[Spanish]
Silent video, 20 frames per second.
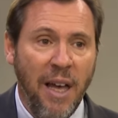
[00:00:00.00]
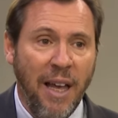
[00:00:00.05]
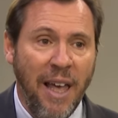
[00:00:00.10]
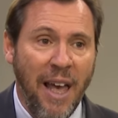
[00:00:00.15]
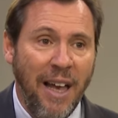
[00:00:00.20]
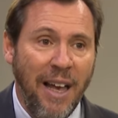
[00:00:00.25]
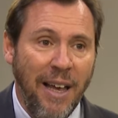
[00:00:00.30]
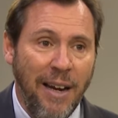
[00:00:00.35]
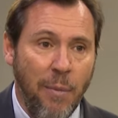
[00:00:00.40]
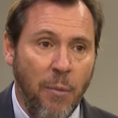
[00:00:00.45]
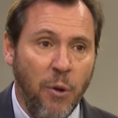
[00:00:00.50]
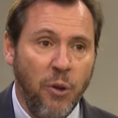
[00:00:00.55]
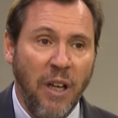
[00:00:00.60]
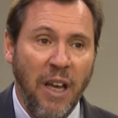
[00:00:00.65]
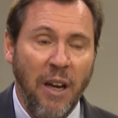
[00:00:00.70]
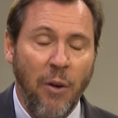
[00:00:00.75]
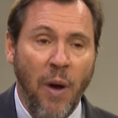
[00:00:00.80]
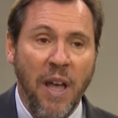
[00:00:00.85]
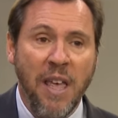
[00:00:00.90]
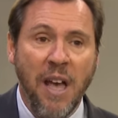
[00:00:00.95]
que queremos
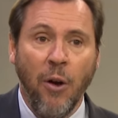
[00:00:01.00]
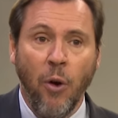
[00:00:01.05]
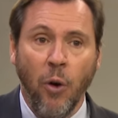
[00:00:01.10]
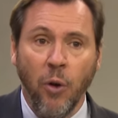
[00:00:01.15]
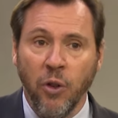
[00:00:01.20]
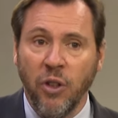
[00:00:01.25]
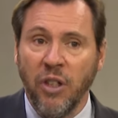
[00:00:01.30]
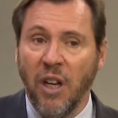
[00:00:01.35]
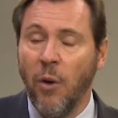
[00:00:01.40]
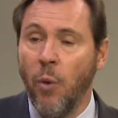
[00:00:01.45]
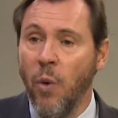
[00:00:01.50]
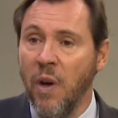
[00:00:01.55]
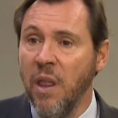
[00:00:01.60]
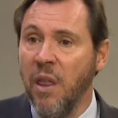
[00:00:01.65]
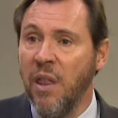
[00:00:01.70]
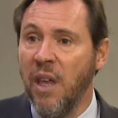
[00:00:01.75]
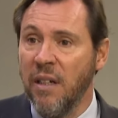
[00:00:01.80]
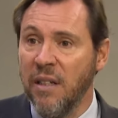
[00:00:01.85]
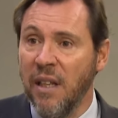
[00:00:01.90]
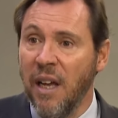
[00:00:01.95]
que no haya
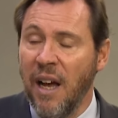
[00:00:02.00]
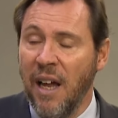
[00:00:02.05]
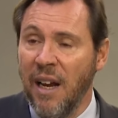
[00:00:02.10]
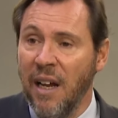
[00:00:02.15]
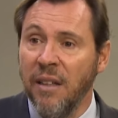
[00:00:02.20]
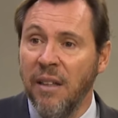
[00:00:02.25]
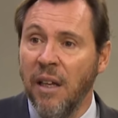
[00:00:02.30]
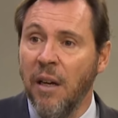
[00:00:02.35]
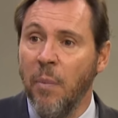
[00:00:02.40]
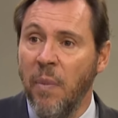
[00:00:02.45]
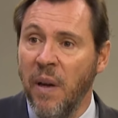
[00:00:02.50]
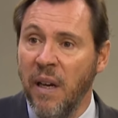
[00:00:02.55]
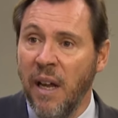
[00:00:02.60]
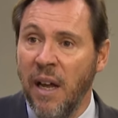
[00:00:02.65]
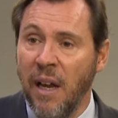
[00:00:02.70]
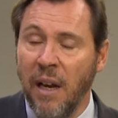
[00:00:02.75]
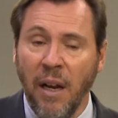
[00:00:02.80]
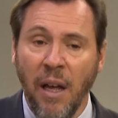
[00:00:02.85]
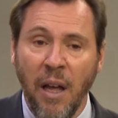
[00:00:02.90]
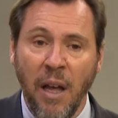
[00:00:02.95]
consecuencias de carácter
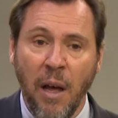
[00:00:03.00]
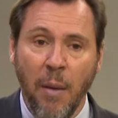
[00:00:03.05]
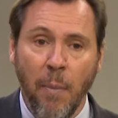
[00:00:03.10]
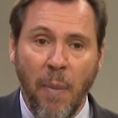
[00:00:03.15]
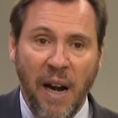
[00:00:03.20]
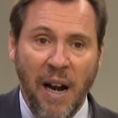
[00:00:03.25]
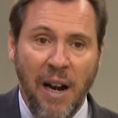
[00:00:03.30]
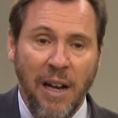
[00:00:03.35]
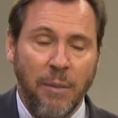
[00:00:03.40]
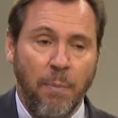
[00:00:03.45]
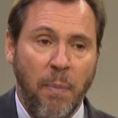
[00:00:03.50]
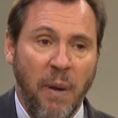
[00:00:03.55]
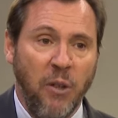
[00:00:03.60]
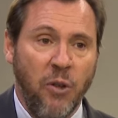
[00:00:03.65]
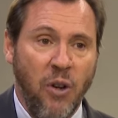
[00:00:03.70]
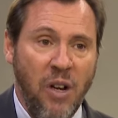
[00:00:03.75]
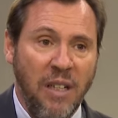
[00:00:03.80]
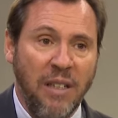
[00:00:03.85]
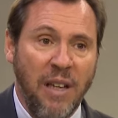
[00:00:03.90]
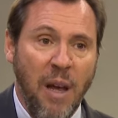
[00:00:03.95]
penal para las
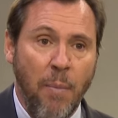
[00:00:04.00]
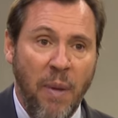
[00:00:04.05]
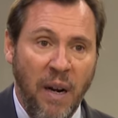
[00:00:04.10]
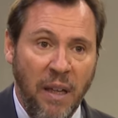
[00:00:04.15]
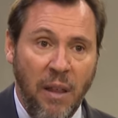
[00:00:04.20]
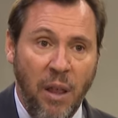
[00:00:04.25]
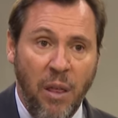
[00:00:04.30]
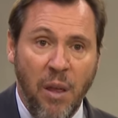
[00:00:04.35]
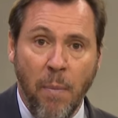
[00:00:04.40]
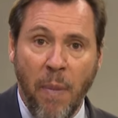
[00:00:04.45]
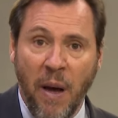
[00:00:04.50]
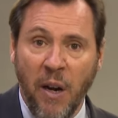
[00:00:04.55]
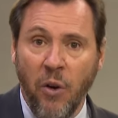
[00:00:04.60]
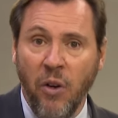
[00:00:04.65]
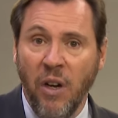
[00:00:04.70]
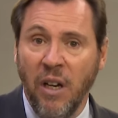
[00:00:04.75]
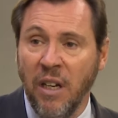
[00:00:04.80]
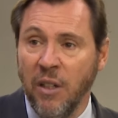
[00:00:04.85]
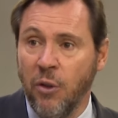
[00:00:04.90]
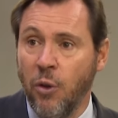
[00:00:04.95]
personas que
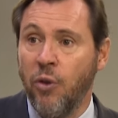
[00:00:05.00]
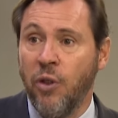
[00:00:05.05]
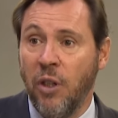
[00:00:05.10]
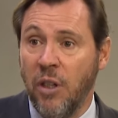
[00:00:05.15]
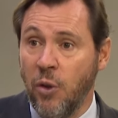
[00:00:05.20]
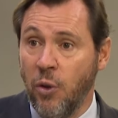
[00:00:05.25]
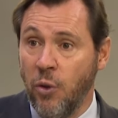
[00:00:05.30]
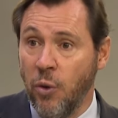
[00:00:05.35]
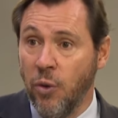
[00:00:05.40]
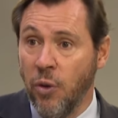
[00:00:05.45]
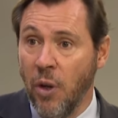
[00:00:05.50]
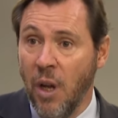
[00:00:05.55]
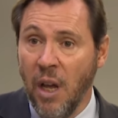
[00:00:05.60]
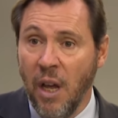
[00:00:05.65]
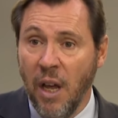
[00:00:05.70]
participaron en esos hechos.